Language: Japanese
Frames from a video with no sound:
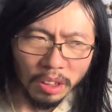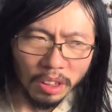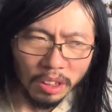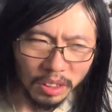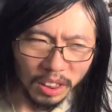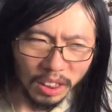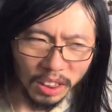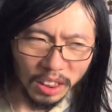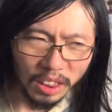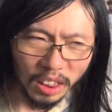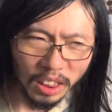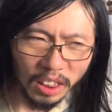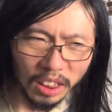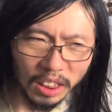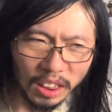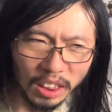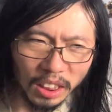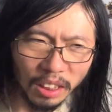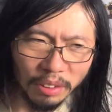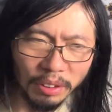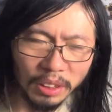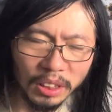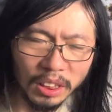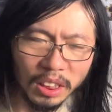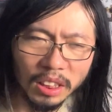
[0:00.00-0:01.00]
小さい
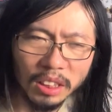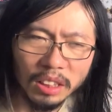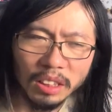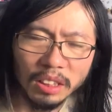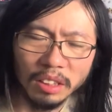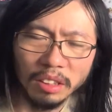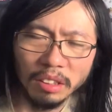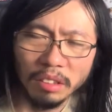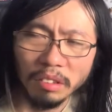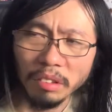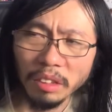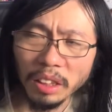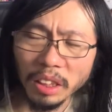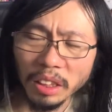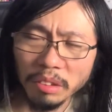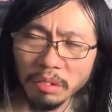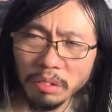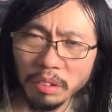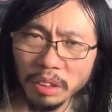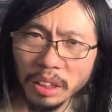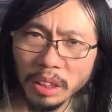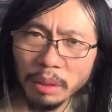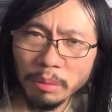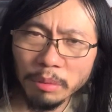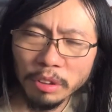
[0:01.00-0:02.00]
幸せっていうか、そ
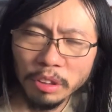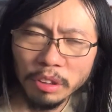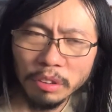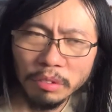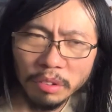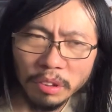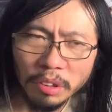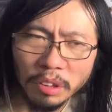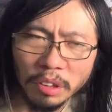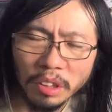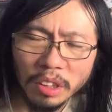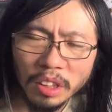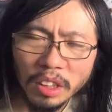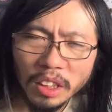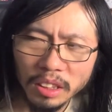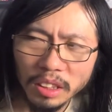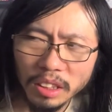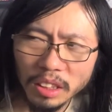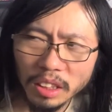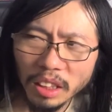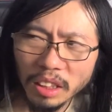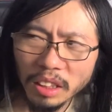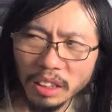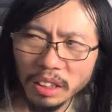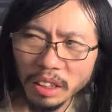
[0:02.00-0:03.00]
ういったものを
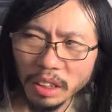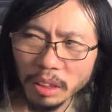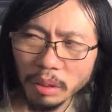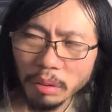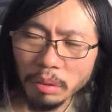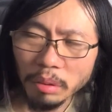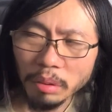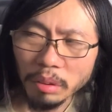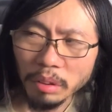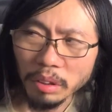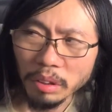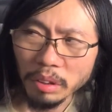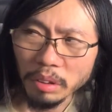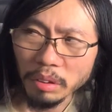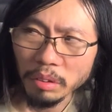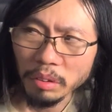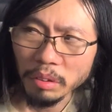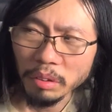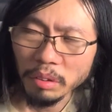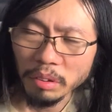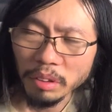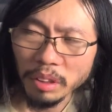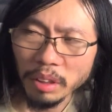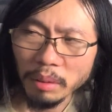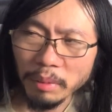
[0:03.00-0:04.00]
掴んでいこうっていう
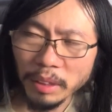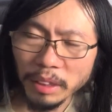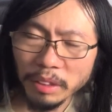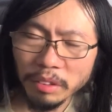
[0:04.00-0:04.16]
ような、